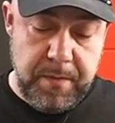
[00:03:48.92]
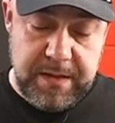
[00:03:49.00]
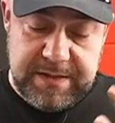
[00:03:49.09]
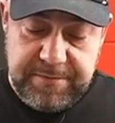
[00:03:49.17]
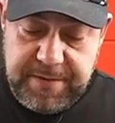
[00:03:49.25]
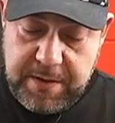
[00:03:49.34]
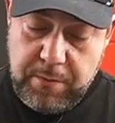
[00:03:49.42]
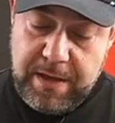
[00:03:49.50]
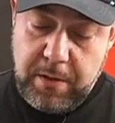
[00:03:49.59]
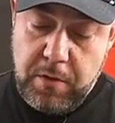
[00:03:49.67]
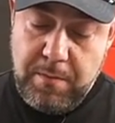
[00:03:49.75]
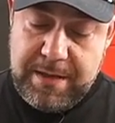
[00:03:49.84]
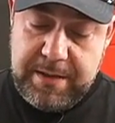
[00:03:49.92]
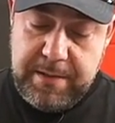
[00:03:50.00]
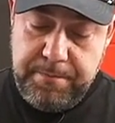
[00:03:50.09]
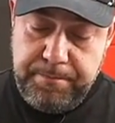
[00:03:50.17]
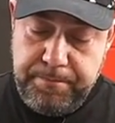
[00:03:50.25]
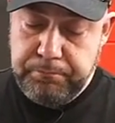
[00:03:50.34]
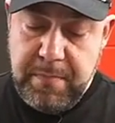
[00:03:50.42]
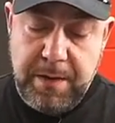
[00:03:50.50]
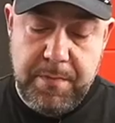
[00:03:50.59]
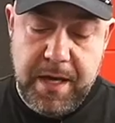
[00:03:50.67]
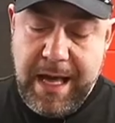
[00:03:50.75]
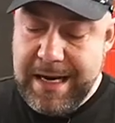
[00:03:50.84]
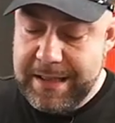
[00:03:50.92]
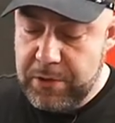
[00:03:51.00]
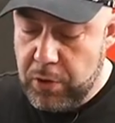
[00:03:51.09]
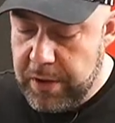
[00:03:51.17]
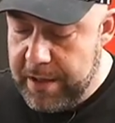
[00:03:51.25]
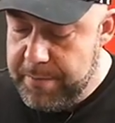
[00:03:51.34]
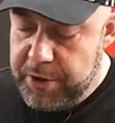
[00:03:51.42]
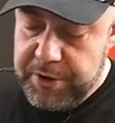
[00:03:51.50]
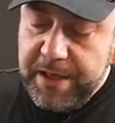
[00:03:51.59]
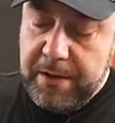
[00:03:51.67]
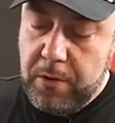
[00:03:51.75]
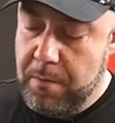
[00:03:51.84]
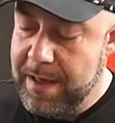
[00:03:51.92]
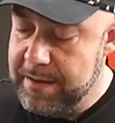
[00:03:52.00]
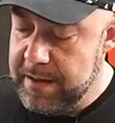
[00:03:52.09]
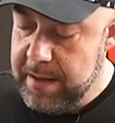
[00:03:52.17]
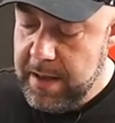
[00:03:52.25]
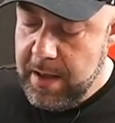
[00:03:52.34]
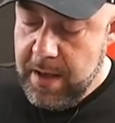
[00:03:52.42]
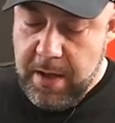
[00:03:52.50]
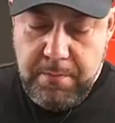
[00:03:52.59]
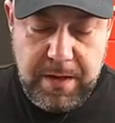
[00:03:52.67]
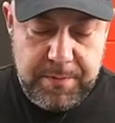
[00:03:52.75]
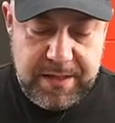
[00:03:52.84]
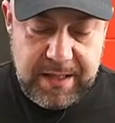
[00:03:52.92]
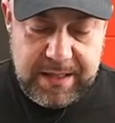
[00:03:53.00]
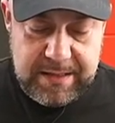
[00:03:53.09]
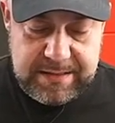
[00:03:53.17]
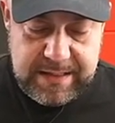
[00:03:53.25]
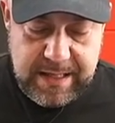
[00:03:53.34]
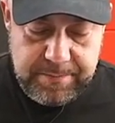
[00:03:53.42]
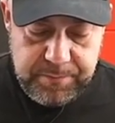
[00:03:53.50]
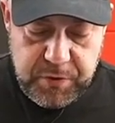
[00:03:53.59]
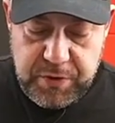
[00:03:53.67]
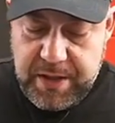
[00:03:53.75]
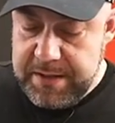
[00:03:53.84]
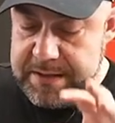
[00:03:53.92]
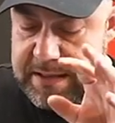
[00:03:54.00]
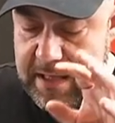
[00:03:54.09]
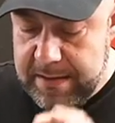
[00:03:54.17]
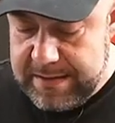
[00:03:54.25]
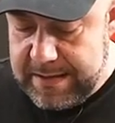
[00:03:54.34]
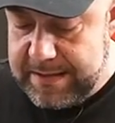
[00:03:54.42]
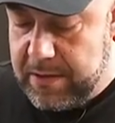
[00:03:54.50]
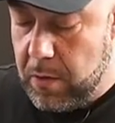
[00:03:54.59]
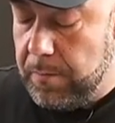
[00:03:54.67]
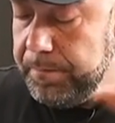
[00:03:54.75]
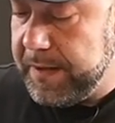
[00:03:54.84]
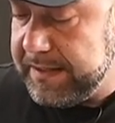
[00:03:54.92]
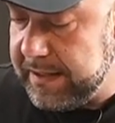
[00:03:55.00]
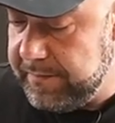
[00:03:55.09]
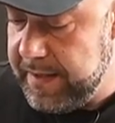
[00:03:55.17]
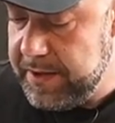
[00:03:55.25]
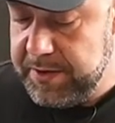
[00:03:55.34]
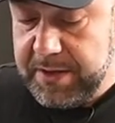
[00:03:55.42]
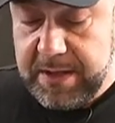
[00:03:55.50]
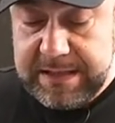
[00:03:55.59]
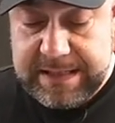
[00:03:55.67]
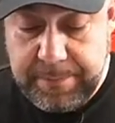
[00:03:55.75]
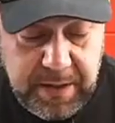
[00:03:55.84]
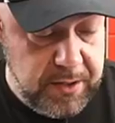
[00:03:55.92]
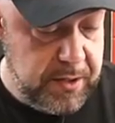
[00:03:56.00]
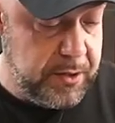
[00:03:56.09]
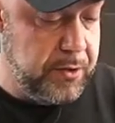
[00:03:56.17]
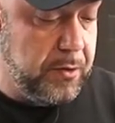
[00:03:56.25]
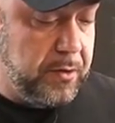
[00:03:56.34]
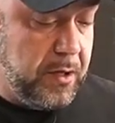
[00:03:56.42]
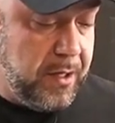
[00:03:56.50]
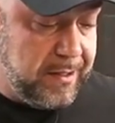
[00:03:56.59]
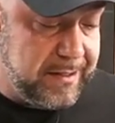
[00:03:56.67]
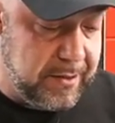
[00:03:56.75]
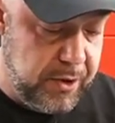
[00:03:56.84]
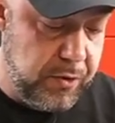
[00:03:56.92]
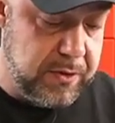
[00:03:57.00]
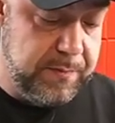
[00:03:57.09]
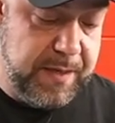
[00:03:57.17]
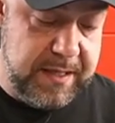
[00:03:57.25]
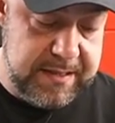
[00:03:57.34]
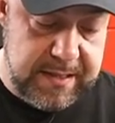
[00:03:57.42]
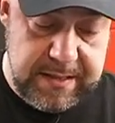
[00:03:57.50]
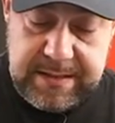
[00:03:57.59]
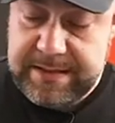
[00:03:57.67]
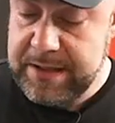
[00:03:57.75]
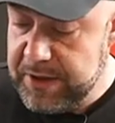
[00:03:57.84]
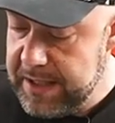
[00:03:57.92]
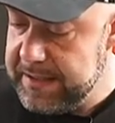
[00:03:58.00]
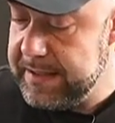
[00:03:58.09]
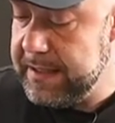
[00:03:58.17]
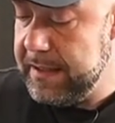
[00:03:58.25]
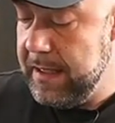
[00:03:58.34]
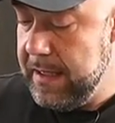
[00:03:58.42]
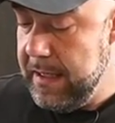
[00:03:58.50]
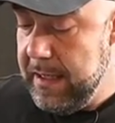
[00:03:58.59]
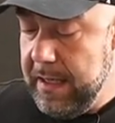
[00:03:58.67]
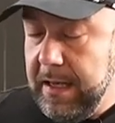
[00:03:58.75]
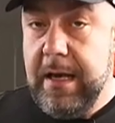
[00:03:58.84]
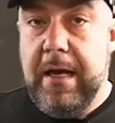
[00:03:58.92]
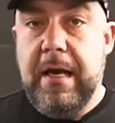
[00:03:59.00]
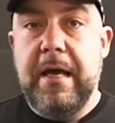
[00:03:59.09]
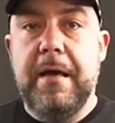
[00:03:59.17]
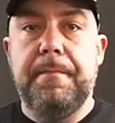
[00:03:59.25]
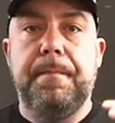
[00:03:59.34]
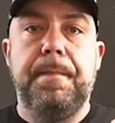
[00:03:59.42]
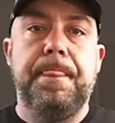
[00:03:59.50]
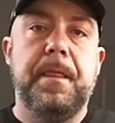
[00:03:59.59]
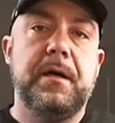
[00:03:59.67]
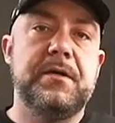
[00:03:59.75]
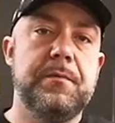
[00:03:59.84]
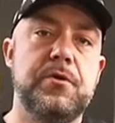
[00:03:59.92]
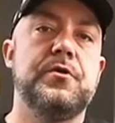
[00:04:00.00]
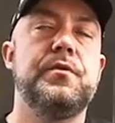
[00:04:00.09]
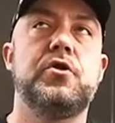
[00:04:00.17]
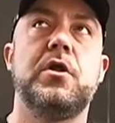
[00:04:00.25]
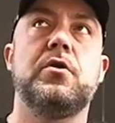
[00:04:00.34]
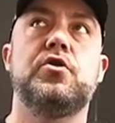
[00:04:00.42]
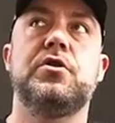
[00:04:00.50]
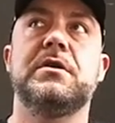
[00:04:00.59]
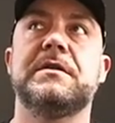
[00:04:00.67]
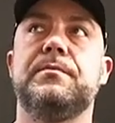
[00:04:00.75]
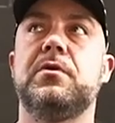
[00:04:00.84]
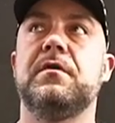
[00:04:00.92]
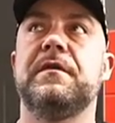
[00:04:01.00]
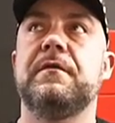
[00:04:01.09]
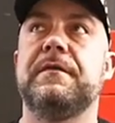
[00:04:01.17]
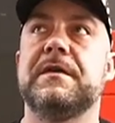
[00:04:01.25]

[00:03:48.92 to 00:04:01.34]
zwykłe alkomaty, mamy elektrochemiczne alkomaty, mamy takie za 400, za 100, za 200, za 50, za 1500, za 600. I Chciałbym, żeby ten odcinek zbudował w